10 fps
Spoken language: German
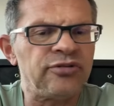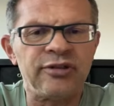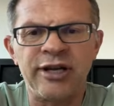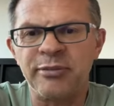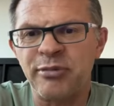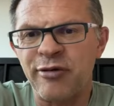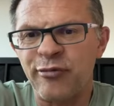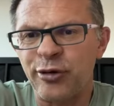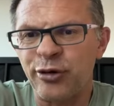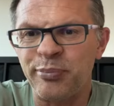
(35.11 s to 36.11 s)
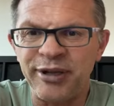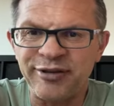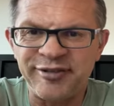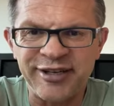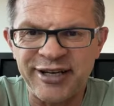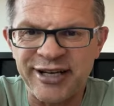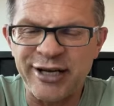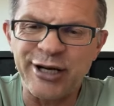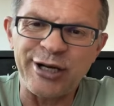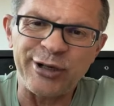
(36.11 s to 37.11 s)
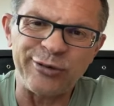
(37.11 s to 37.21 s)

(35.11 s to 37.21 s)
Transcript: vielleicht machen wir auch noch BCAA